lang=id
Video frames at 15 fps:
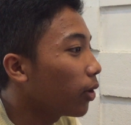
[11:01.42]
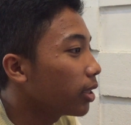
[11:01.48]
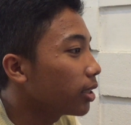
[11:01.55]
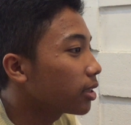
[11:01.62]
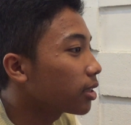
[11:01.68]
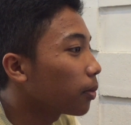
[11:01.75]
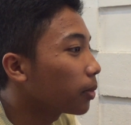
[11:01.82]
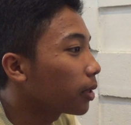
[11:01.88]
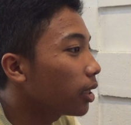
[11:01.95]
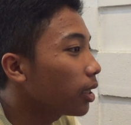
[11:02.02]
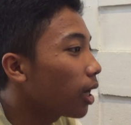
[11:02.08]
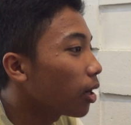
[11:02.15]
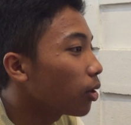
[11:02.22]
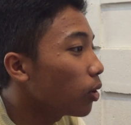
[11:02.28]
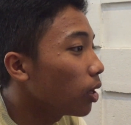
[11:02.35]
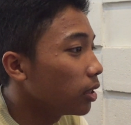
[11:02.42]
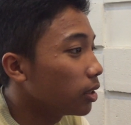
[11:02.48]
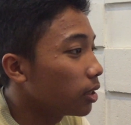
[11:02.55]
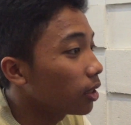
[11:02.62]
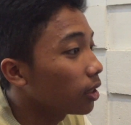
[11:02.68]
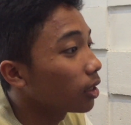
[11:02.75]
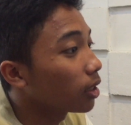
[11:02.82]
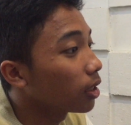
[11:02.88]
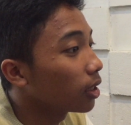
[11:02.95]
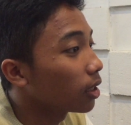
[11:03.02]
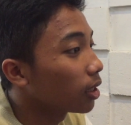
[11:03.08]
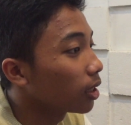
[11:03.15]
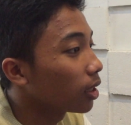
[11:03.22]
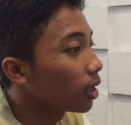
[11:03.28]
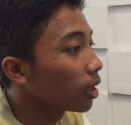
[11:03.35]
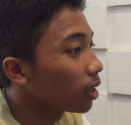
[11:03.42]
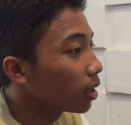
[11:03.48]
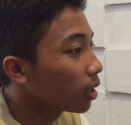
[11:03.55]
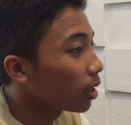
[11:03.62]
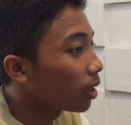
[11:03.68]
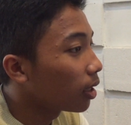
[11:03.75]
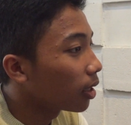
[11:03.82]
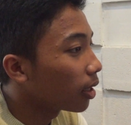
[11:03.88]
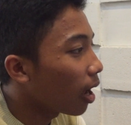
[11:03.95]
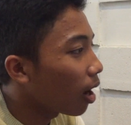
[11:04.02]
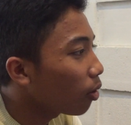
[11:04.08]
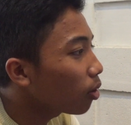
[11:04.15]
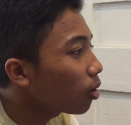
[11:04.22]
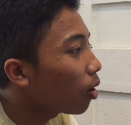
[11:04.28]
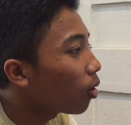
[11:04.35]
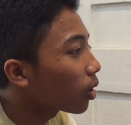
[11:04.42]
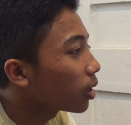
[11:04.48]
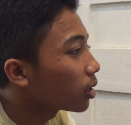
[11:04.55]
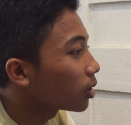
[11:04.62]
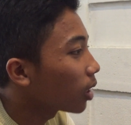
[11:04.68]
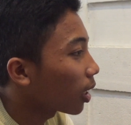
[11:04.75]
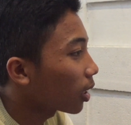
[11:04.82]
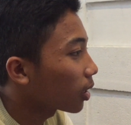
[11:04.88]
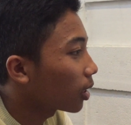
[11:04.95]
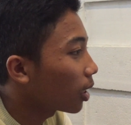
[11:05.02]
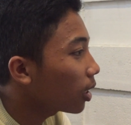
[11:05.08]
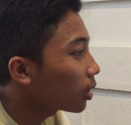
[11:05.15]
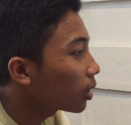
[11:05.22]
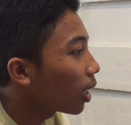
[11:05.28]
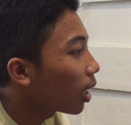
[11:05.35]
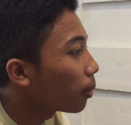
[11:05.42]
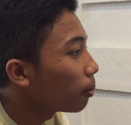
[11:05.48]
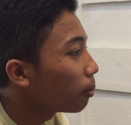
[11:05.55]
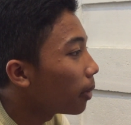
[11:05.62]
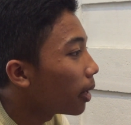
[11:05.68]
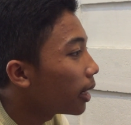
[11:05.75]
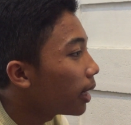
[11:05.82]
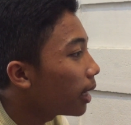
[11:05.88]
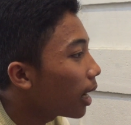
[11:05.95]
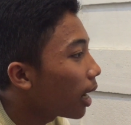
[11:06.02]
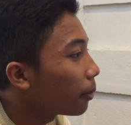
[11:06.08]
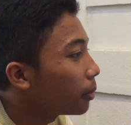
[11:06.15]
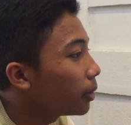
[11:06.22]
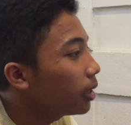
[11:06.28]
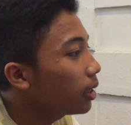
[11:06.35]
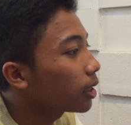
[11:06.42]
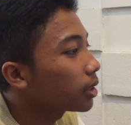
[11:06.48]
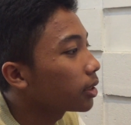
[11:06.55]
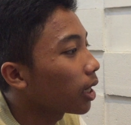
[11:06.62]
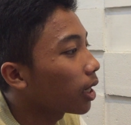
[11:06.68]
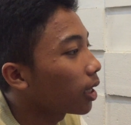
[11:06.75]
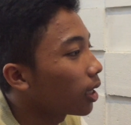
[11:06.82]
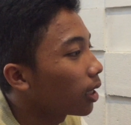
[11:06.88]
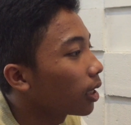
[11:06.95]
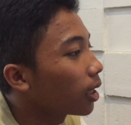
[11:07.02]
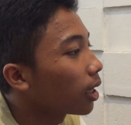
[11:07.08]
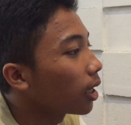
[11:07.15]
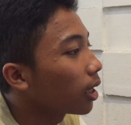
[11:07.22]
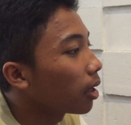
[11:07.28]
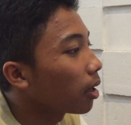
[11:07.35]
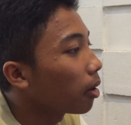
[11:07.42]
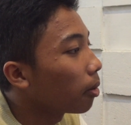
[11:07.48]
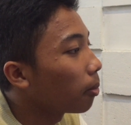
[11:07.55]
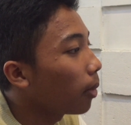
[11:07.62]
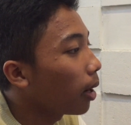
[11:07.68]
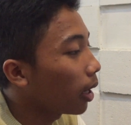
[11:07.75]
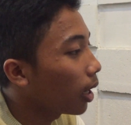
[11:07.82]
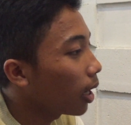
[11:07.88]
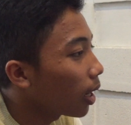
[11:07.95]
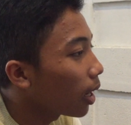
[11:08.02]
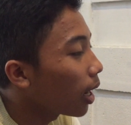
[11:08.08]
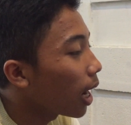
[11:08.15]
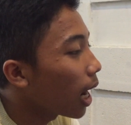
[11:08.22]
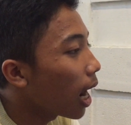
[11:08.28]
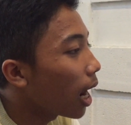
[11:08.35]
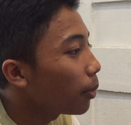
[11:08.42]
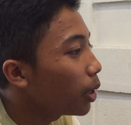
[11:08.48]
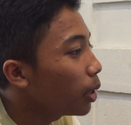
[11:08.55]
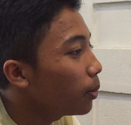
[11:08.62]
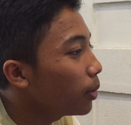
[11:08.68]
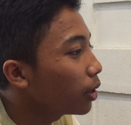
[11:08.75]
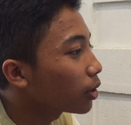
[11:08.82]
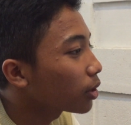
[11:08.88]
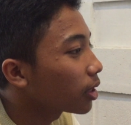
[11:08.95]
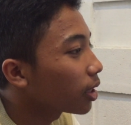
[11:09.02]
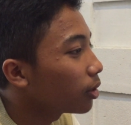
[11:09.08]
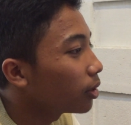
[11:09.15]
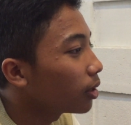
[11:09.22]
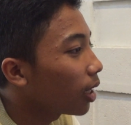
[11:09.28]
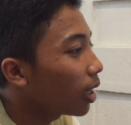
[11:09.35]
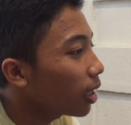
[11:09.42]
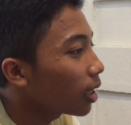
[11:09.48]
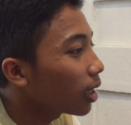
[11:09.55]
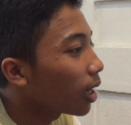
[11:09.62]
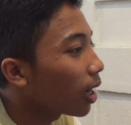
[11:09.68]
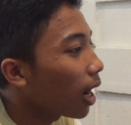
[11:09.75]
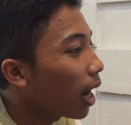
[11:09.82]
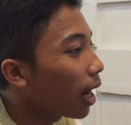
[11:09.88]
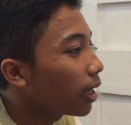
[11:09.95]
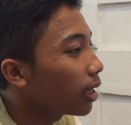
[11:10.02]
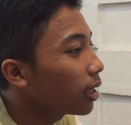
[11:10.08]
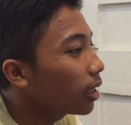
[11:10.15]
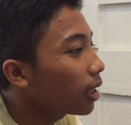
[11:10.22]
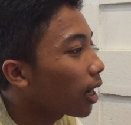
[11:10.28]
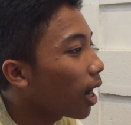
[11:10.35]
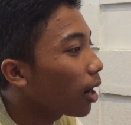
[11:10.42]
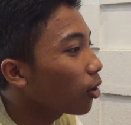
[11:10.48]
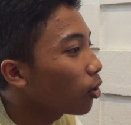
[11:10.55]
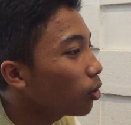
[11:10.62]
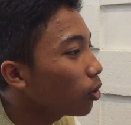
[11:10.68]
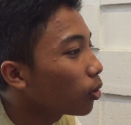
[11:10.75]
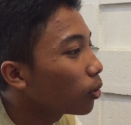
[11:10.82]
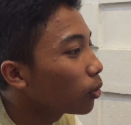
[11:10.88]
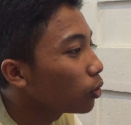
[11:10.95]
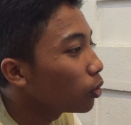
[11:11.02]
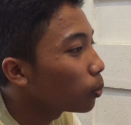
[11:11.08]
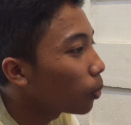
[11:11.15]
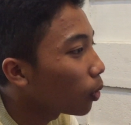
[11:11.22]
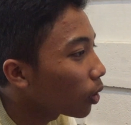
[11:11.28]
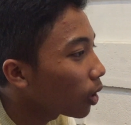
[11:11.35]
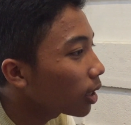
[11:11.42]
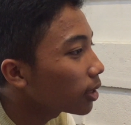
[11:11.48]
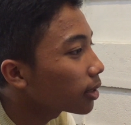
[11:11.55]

wanci samping kanggo anjen. Naon oge syaratna bade abdi kerjakan. Mangga Abdi Mias Tiula Ayeuna kanggo himponan